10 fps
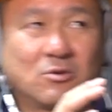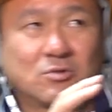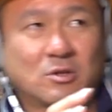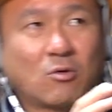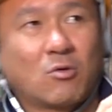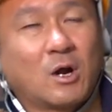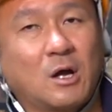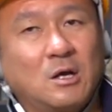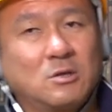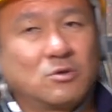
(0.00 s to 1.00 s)
いろんなとこか
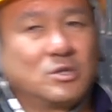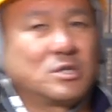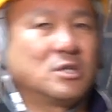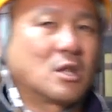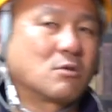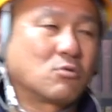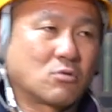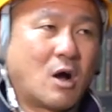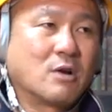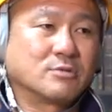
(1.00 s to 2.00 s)
ら取引いただくこ
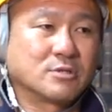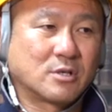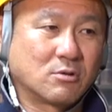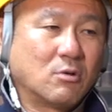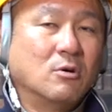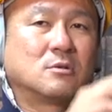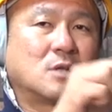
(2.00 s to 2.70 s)
とがあるんですけど、